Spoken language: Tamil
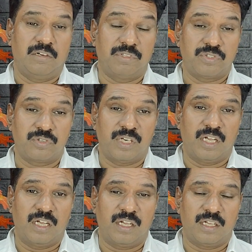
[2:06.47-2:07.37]
அவன்
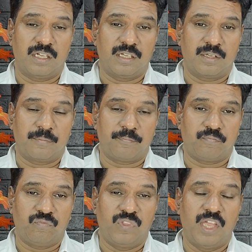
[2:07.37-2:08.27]
சொன்னான்
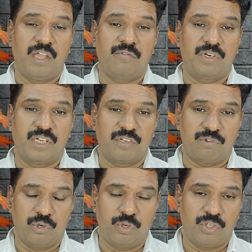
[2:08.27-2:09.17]
தேவனுக்கு
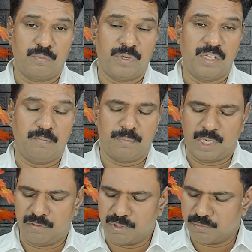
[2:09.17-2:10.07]
விரோதமாய்
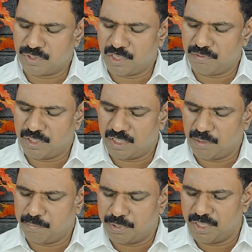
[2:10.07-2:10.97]
பாவம் செய்வது
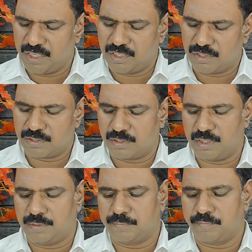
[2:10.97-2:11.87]
எப்படி என்று
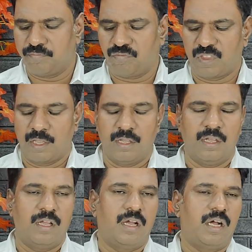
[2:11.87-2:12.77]
சொல்லி
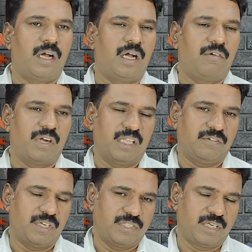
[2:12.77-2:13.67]
அவன்
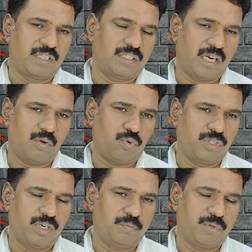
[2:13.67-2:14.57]
அந்த வஸ்திரத்தெல்லாம்
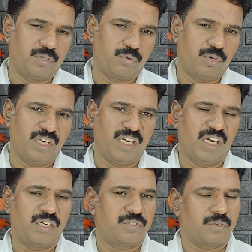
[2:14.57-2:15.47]
உதறி போட்டு
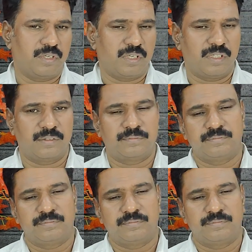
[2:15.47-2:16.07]
ஓடினான்னு சொல்லுகிறான்